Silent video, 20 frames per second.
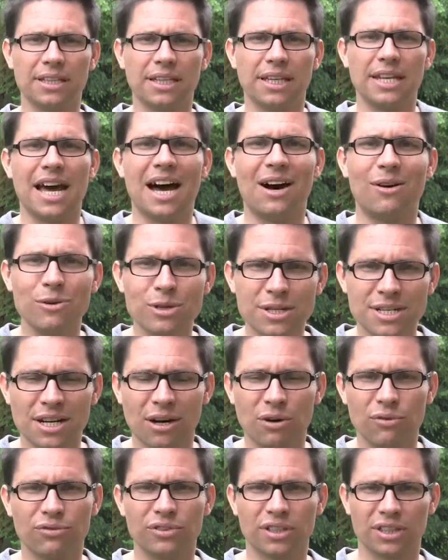ihren
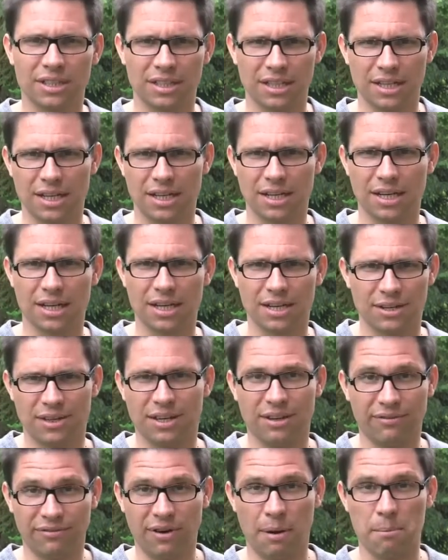Außenauftritt nach äh,
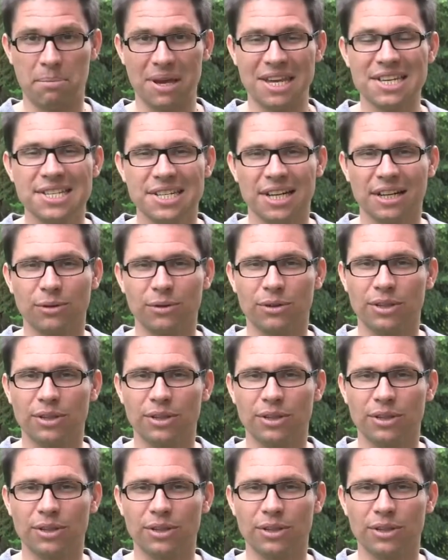ja, verbessern?